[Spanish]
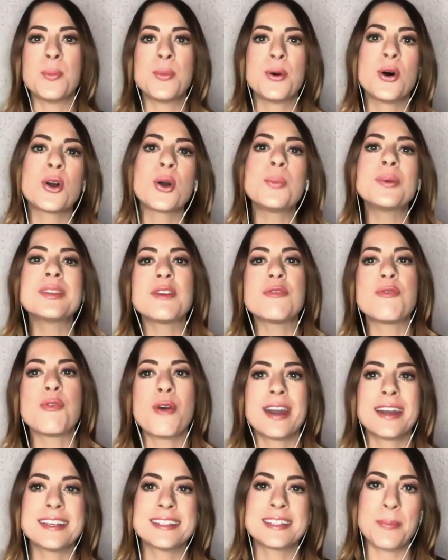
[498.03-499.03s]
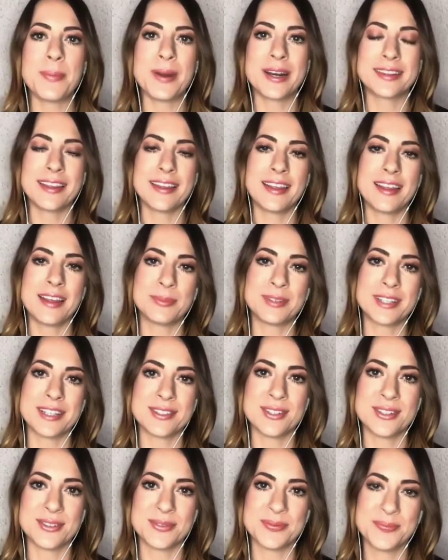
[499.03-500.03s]
¿Cómo, cómo te fue en esa parte de
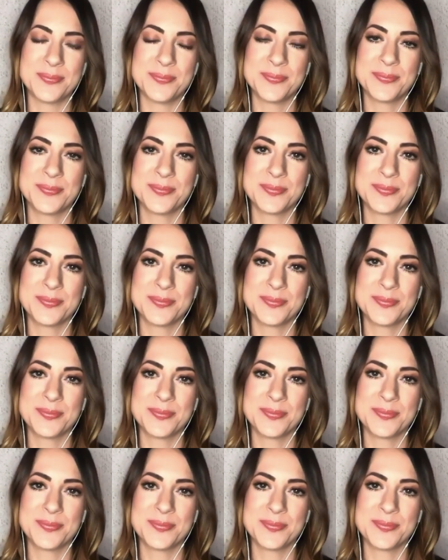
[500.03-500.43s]
adaptación?